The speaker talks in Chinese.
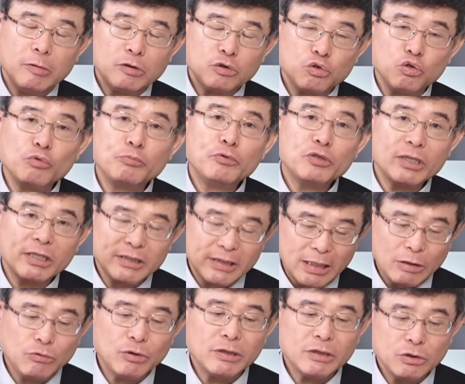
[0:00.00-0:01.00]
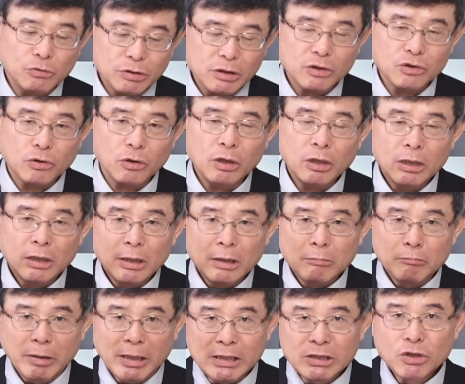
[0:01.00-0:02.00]
初步的结论，就是说，
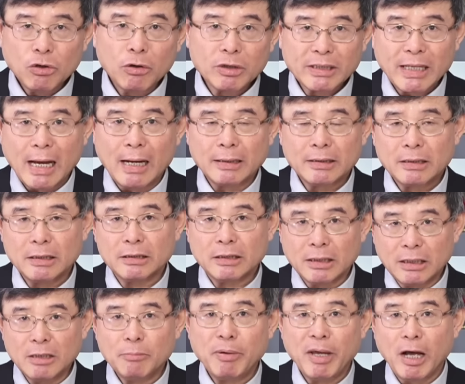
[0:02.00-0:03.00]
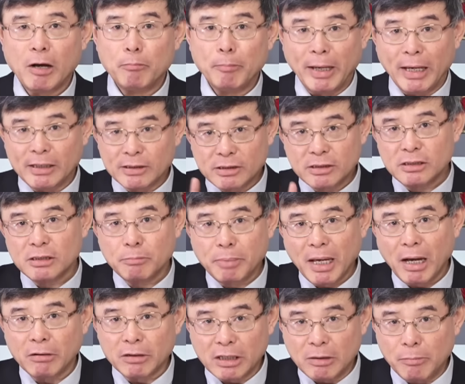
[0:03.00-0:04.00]
民众党的得票每四
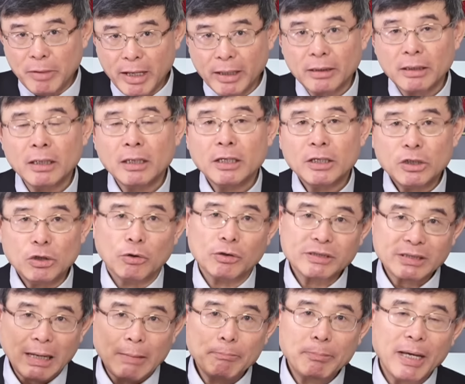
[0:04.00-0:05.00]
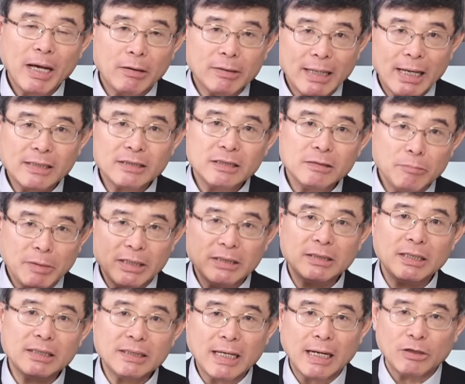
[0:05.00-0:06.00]
票里面有三票来自民
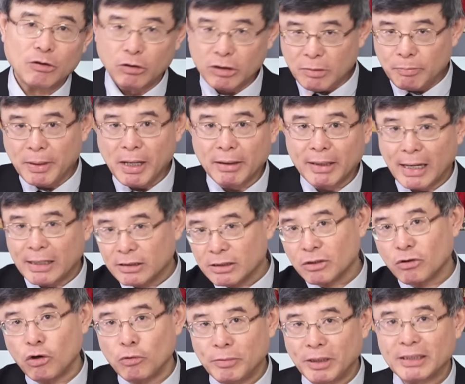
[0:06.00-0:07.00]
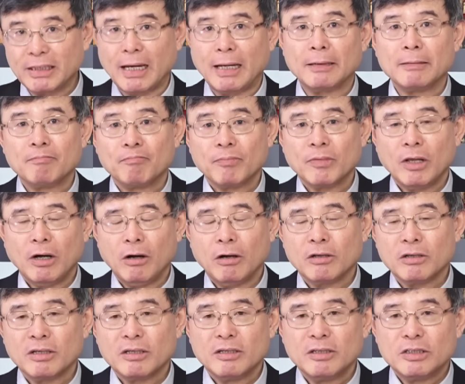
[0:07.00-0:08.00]
进党，有一票来自国民党啊。
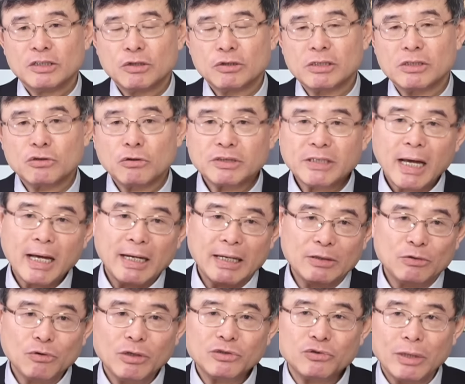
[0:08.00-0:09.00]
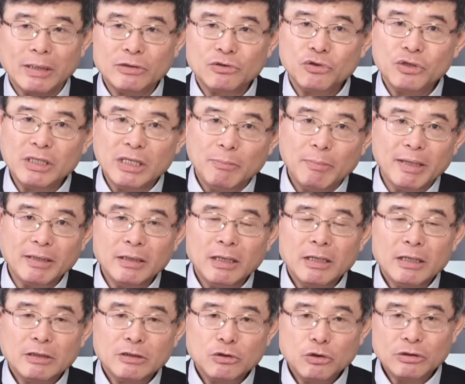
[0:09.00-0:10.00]
就是说，在很多选区里面
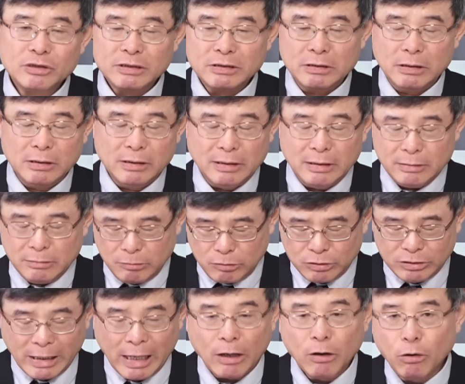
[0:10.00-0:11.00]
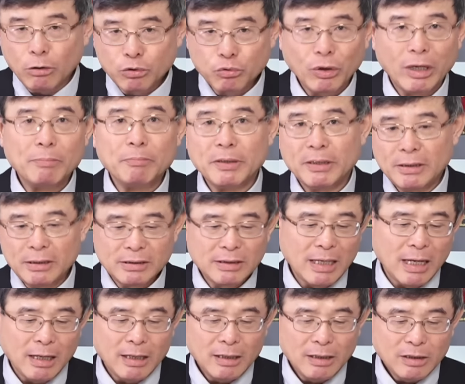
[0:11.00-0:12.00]
去前后对比一
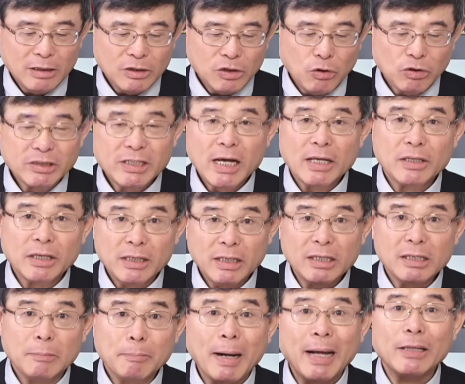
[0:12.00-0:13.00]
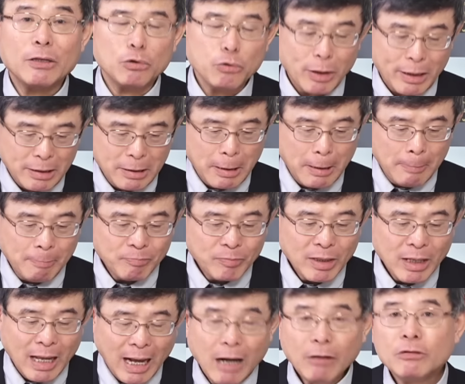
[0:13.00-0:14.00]
下，有这样的一个判断啊。
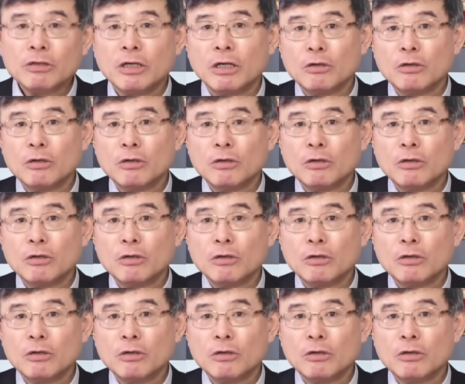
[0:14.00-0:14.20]
好，